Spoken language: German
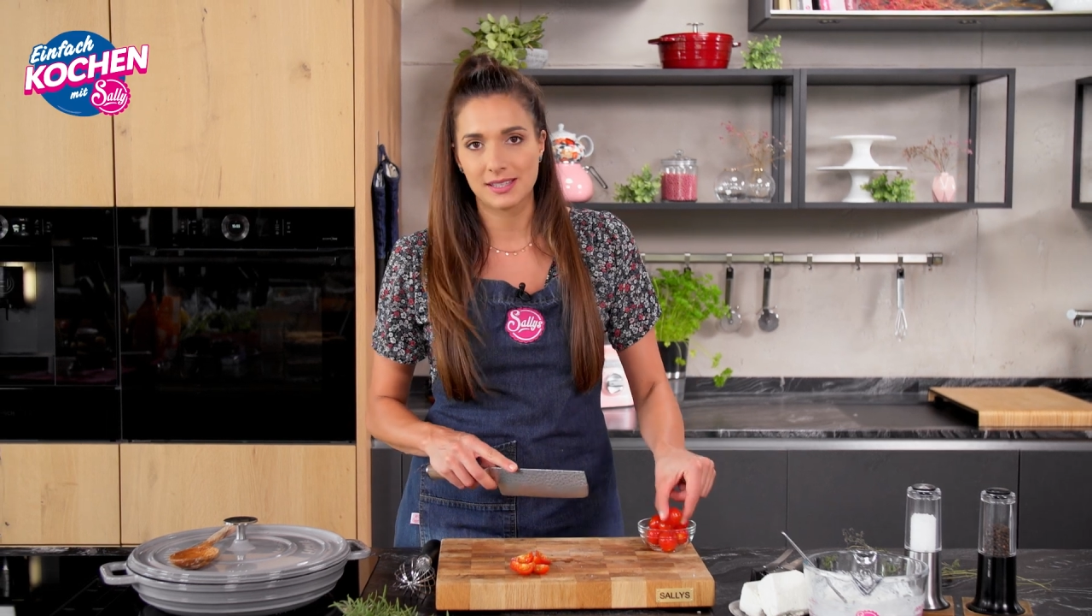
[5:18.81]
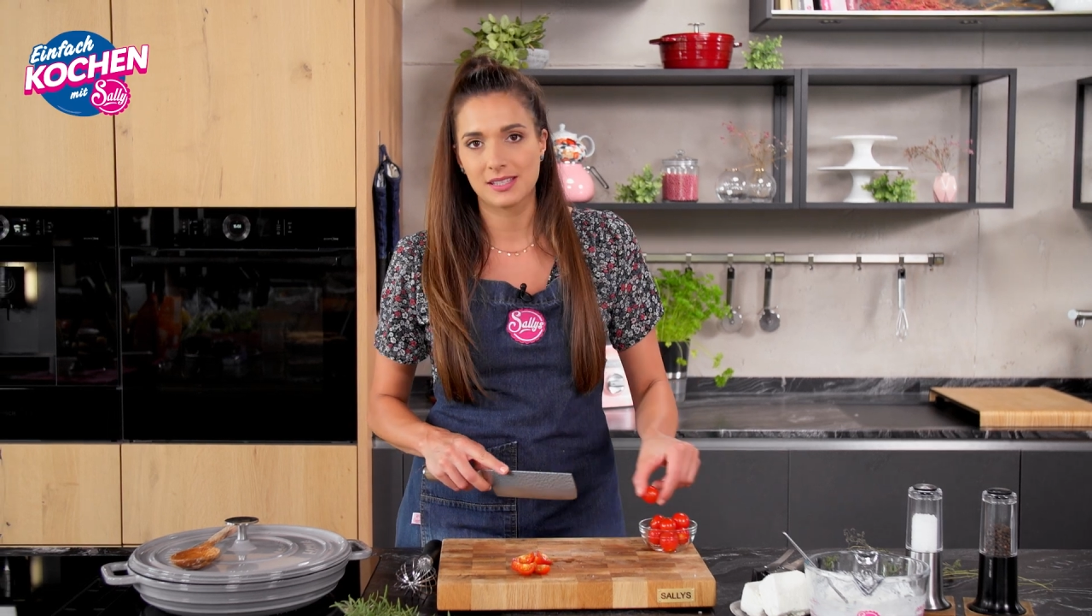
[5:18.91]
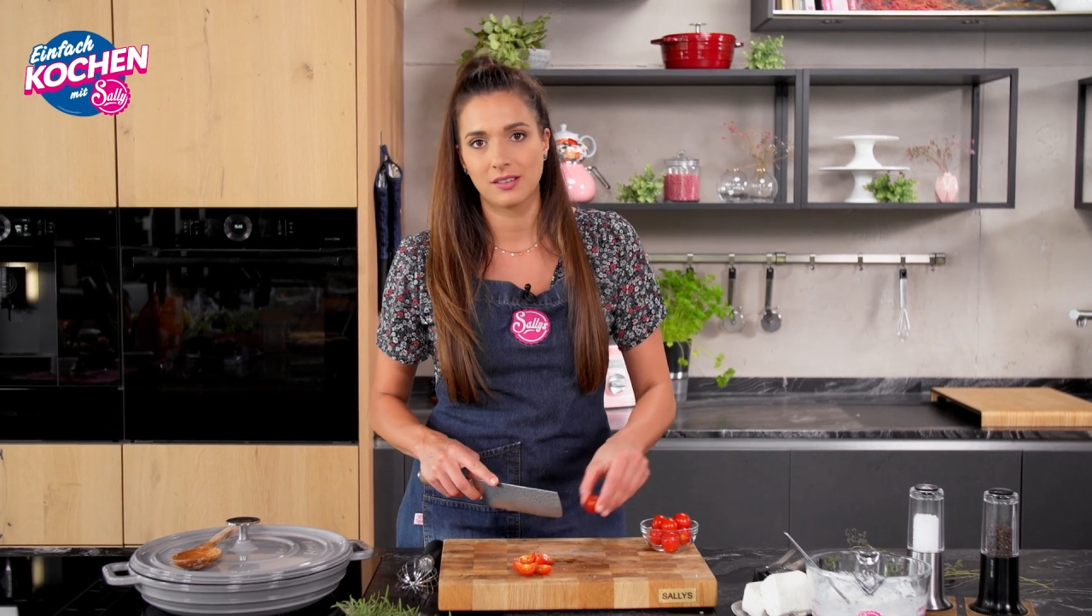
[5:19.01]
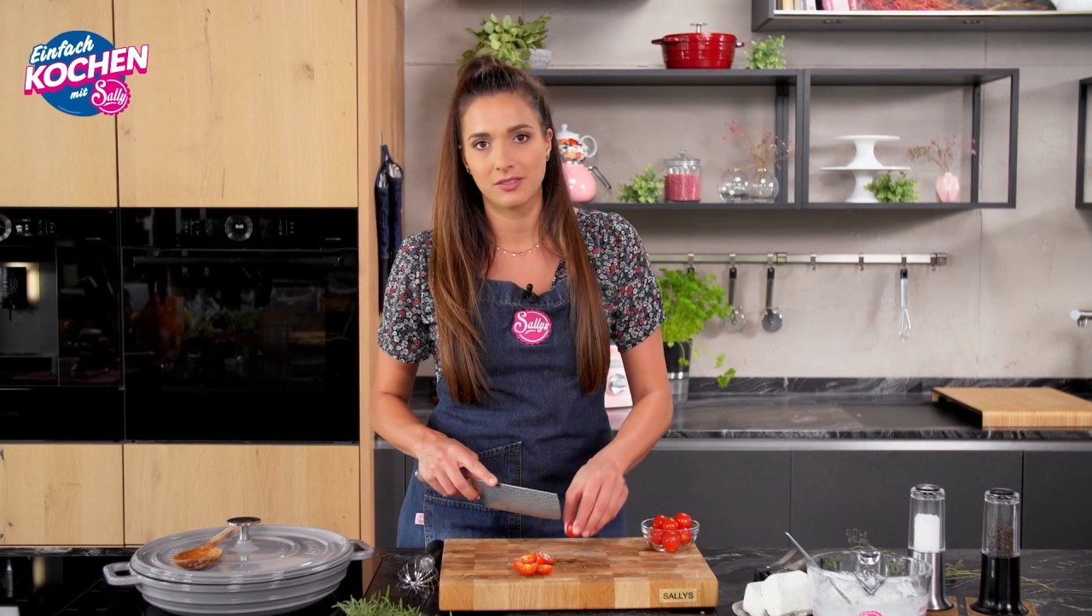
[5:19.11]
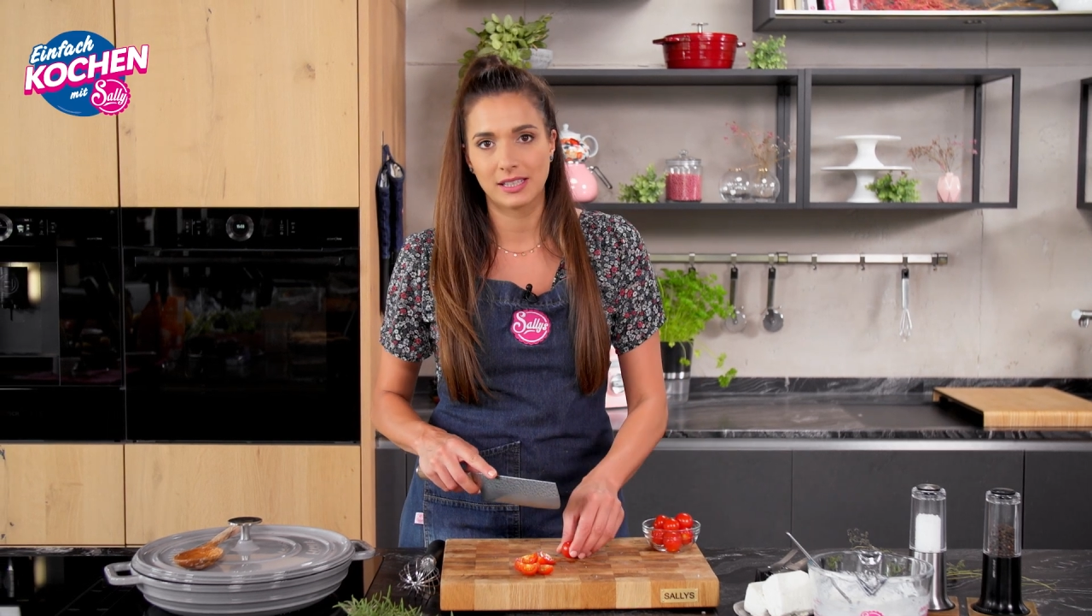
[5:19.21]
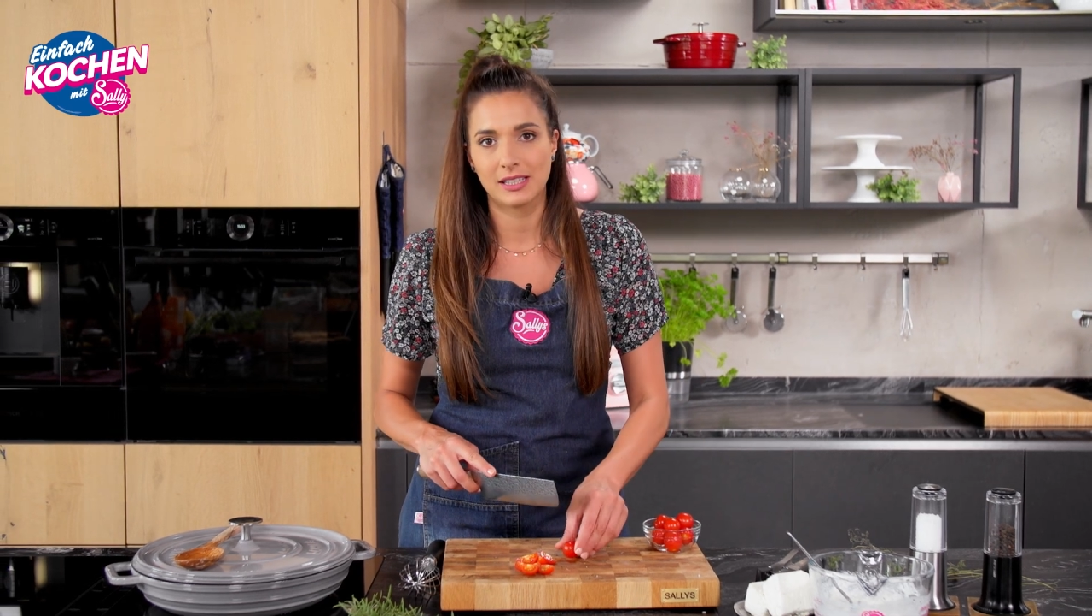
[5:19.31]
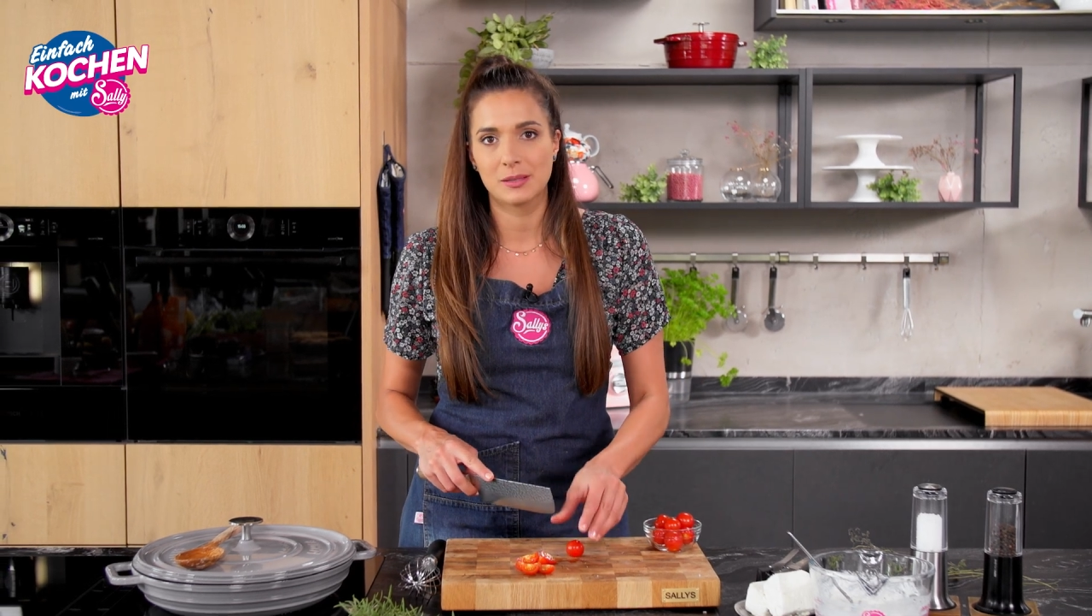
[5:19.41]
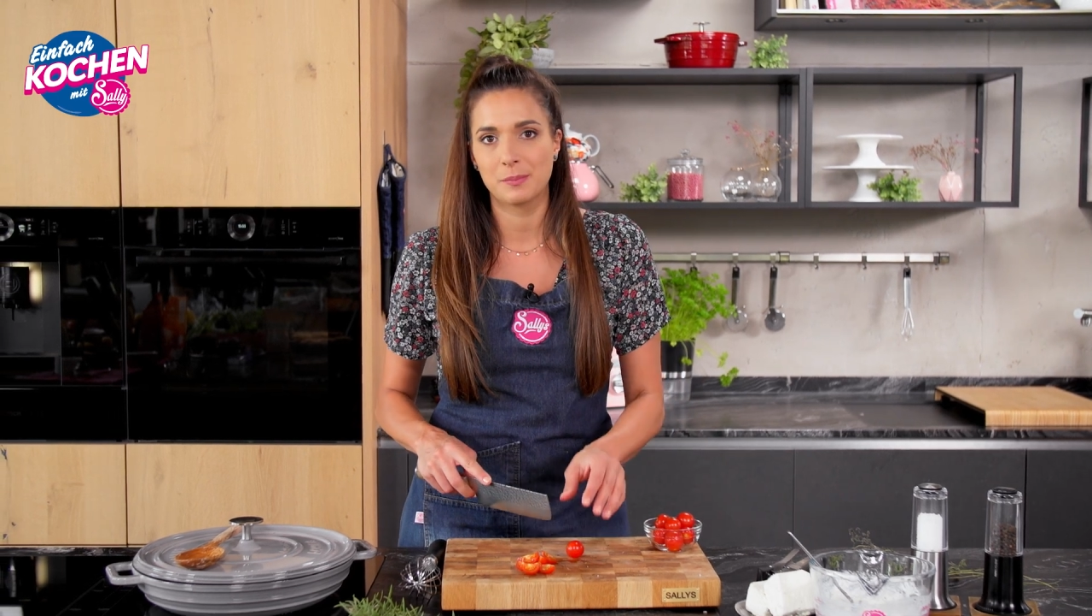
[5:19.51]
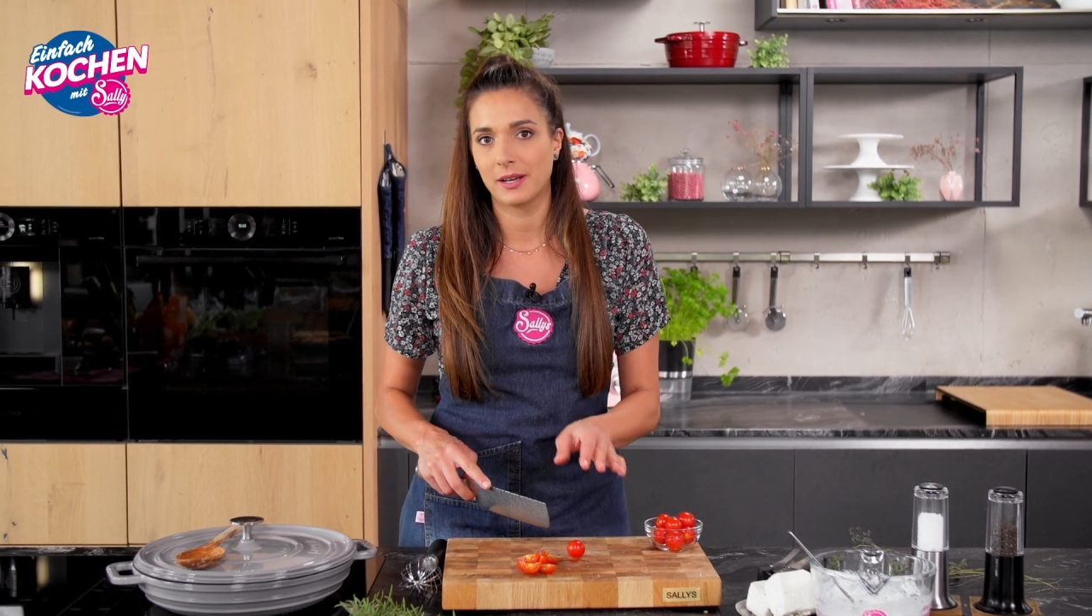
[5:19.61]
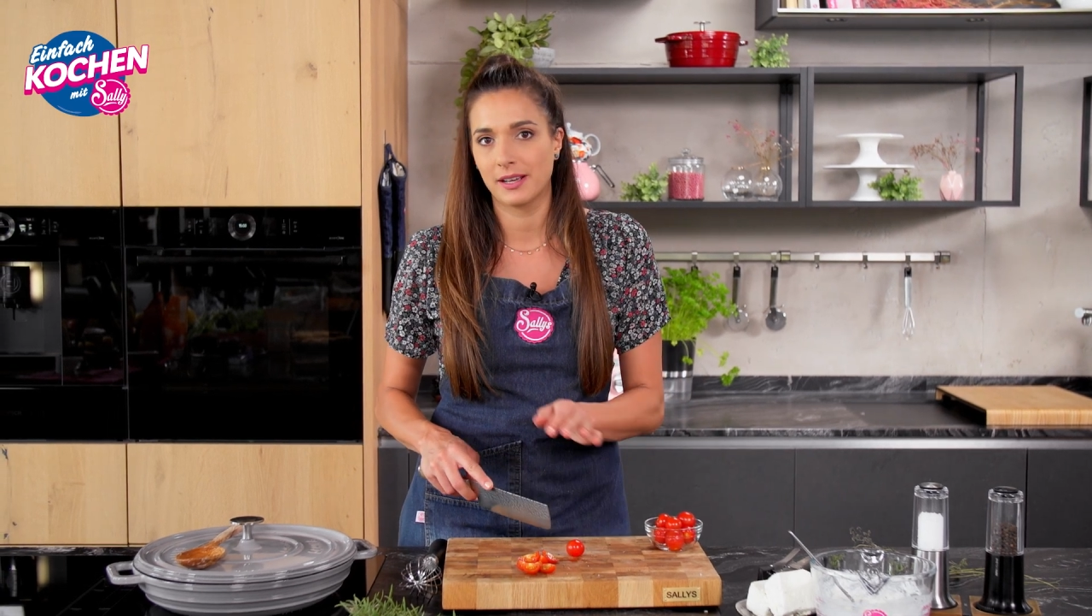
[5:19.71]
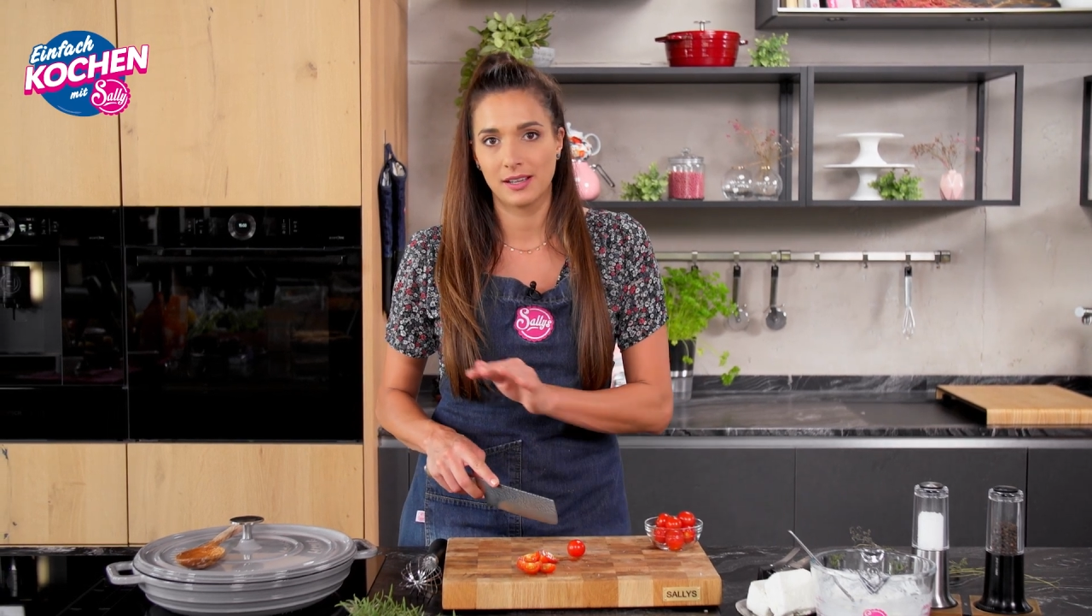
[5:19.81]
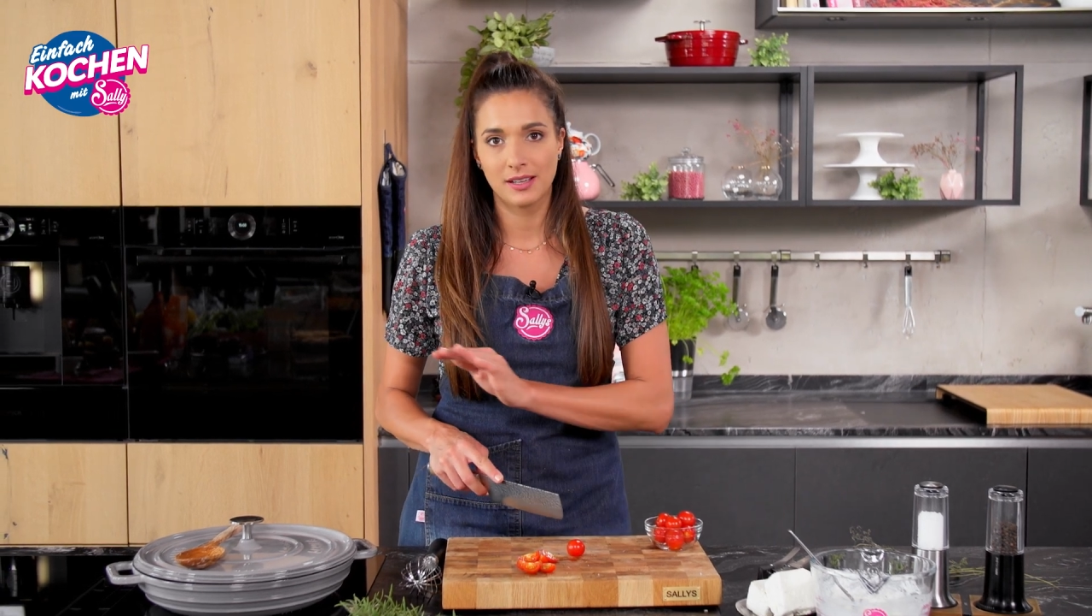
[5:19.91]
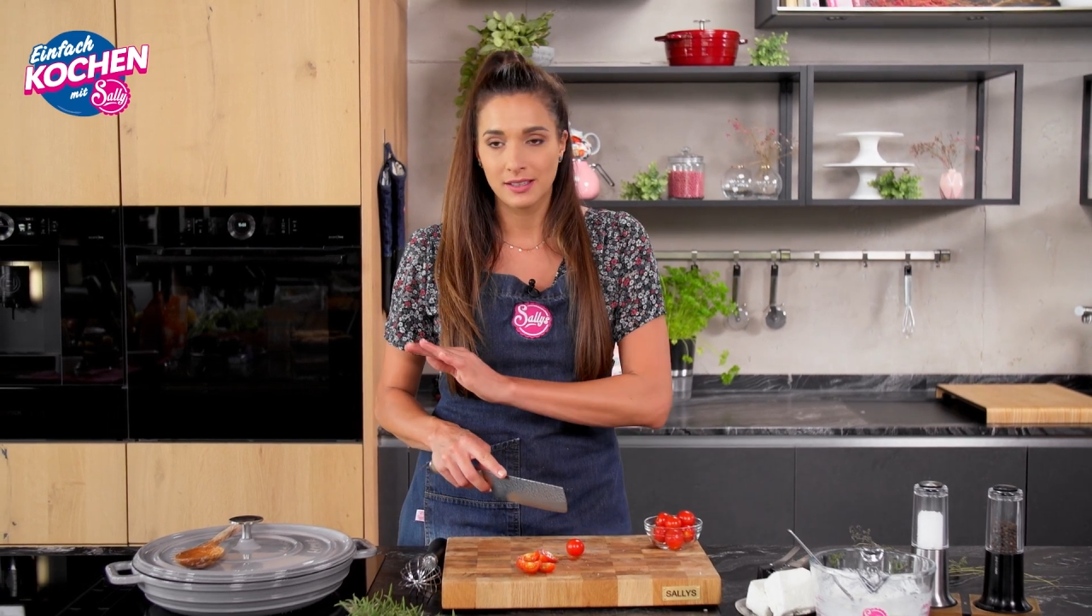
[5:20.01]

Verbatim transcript: es dann wirklich bei